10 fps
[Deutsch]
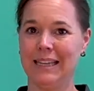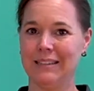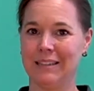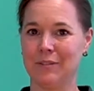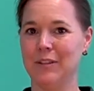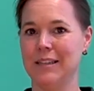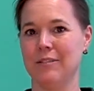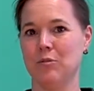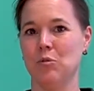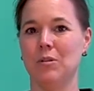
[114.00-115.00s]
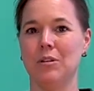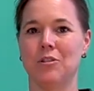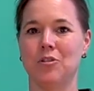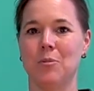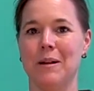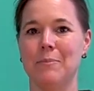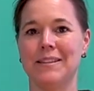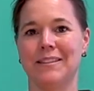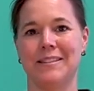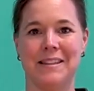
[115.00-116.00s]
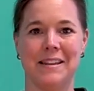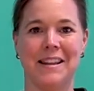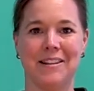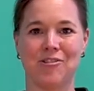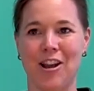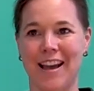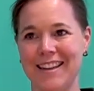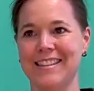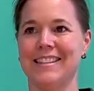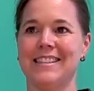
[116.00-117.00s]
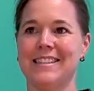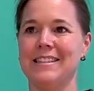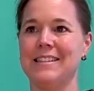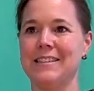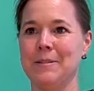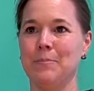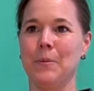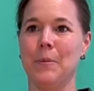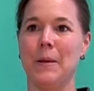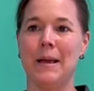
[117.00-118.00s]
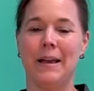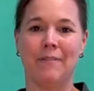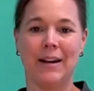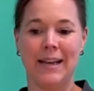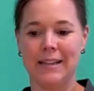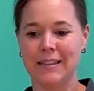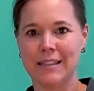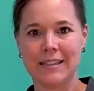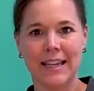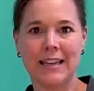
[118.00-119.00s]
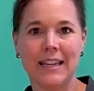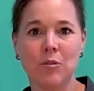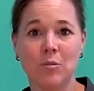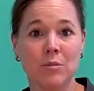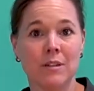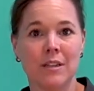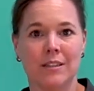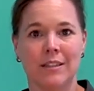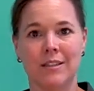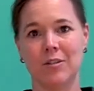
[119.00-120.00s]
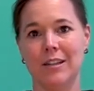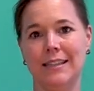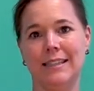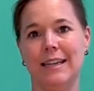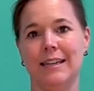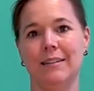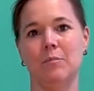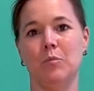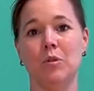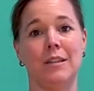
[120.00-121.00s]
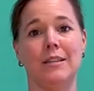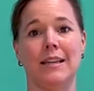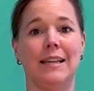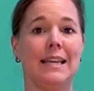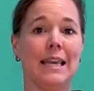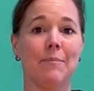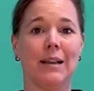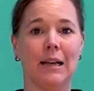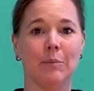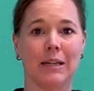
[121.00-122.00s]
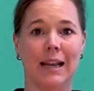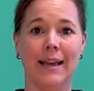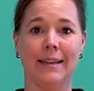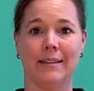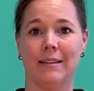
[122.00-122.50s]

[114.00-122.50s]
Das finde ich so schon mal mit den entscheidendsten Tipp, weil diese Ernährung, die soll dich ja möglichst ein Leben lang begleiten.